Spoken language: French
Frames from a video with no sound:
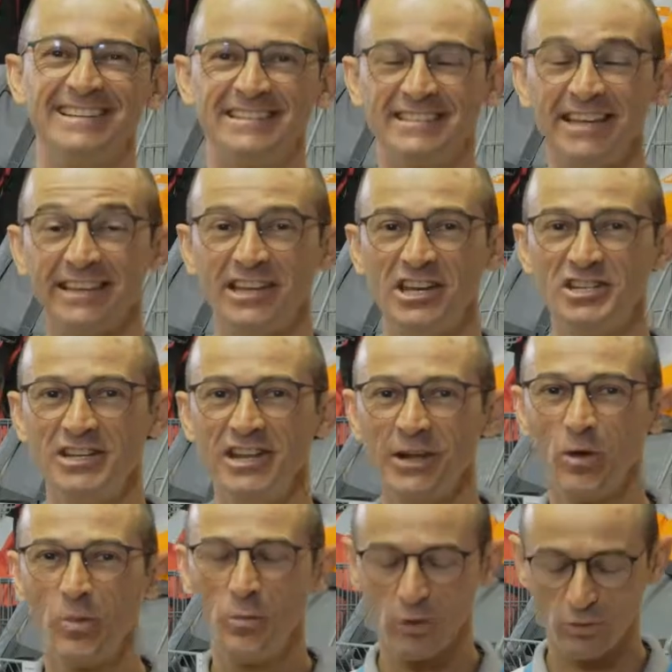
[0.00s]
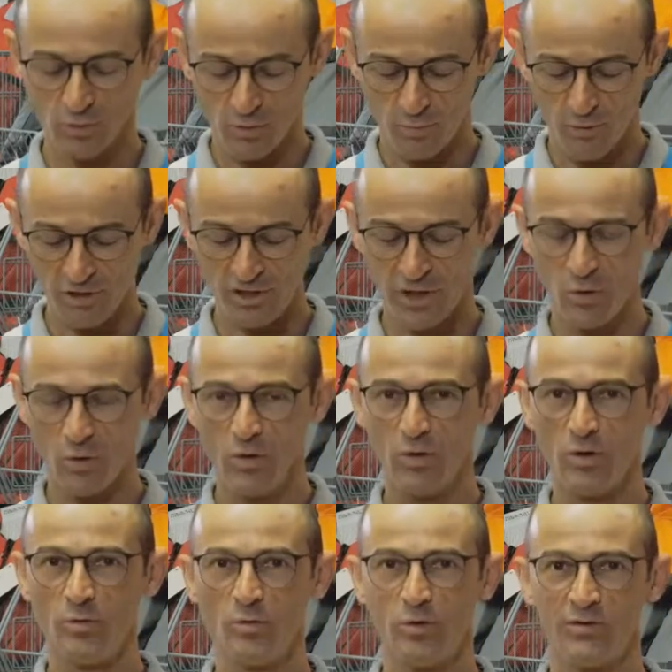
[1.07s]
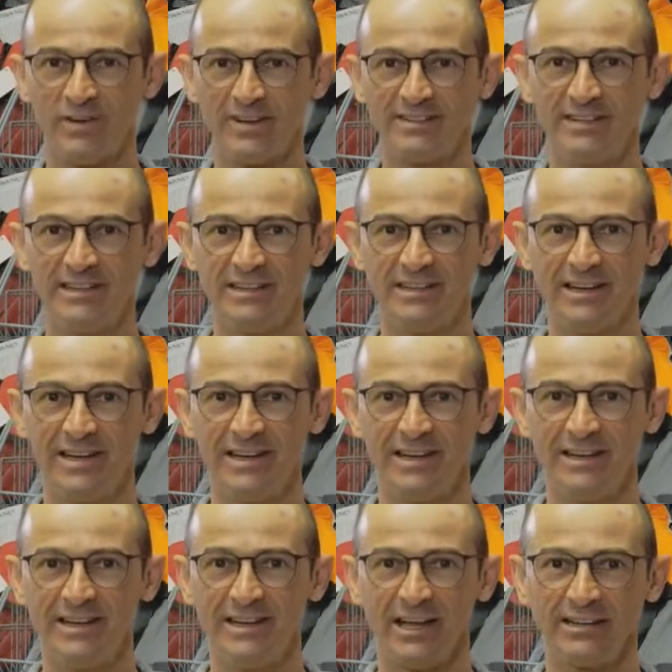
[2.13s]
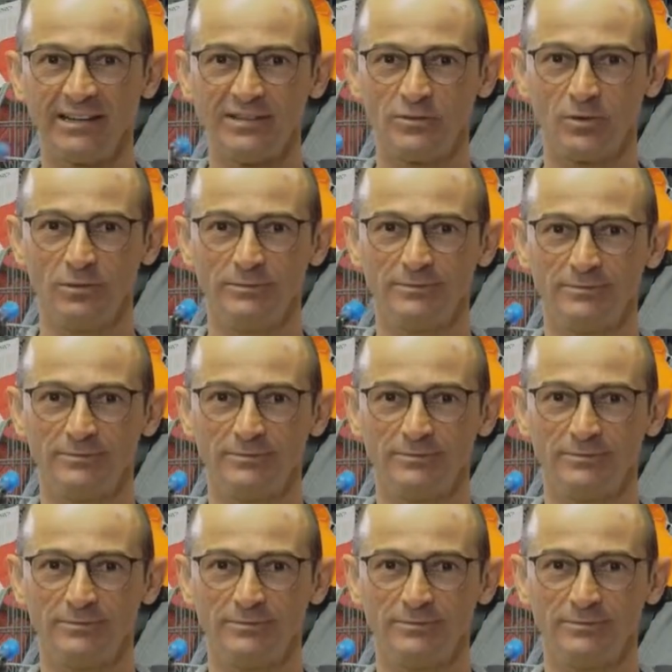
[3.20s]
Certains gilets comportent une poche à eau pour faciliter l'hydratation.